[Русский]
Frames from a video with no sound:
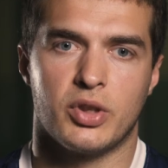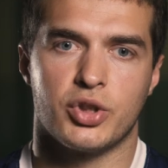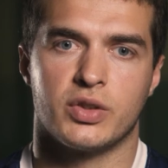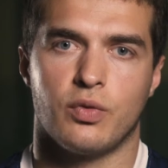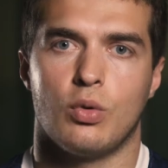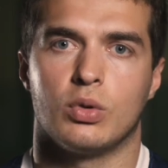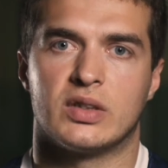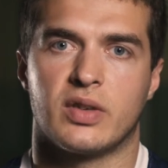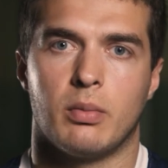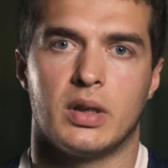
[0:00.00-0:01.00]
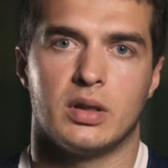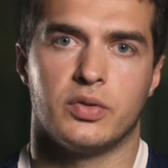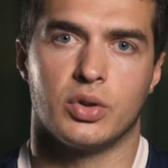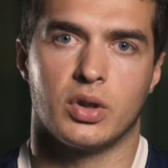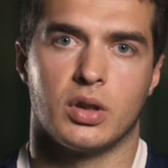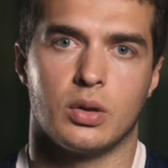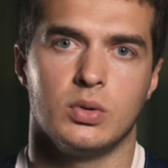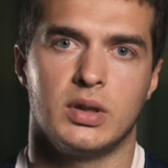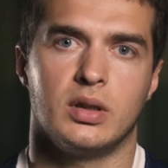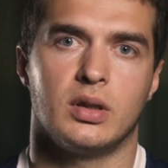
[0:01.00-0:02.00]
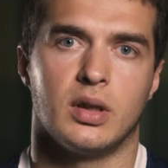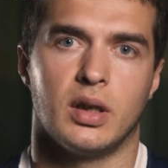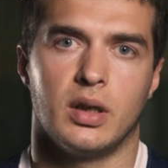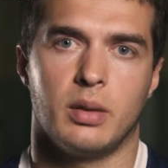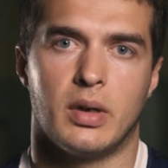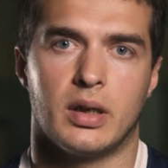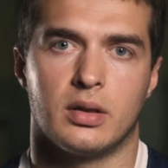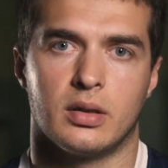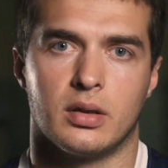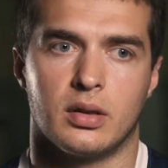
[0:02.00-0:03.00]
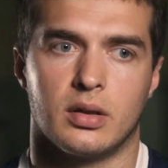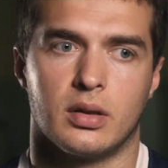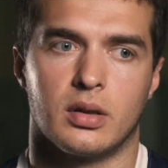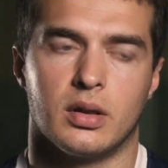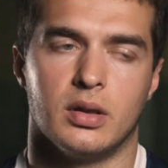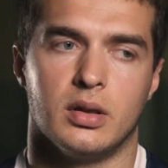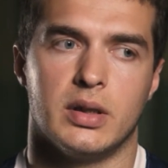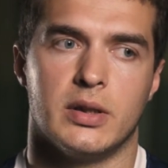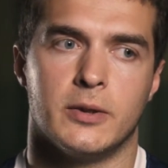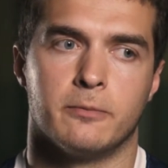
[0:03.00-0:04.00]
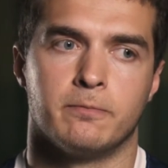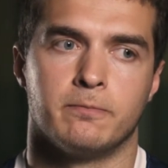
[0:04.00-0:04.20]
Большинство у нас в команде все-таки русских, да, ребят, э, и